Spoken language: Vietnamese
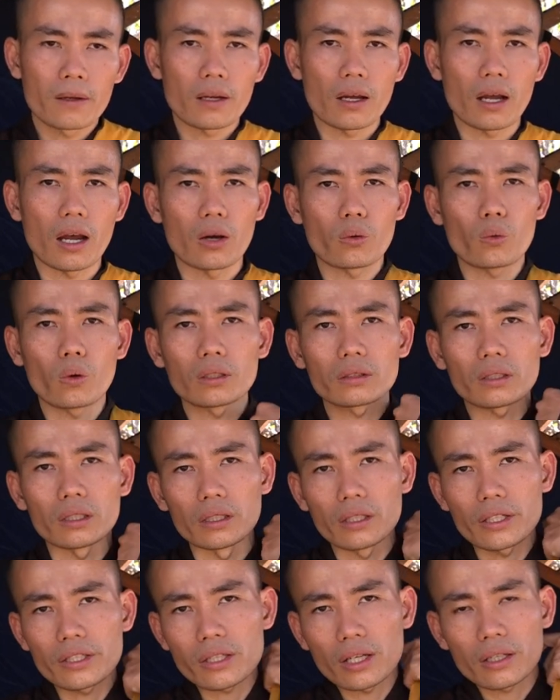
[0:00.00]
à, quân
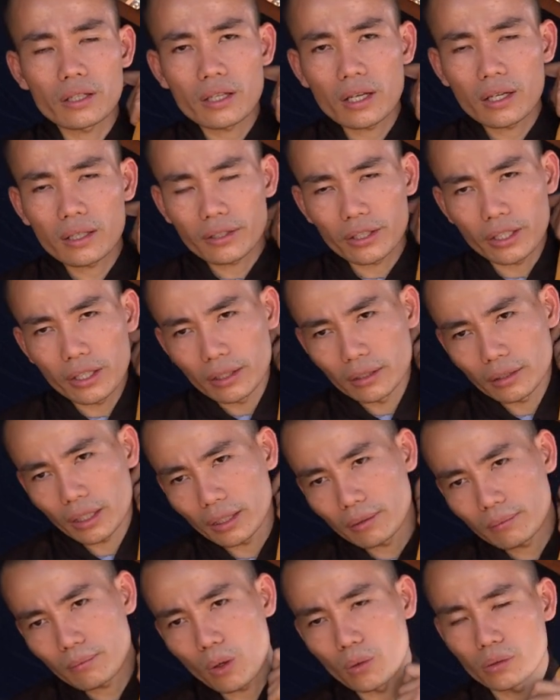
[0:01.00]
tử chân nhân hiền
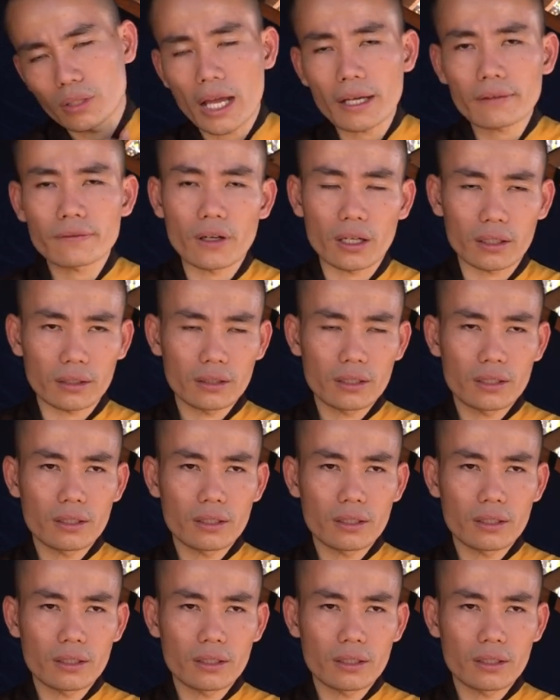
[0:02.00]
thánh bồ tát phật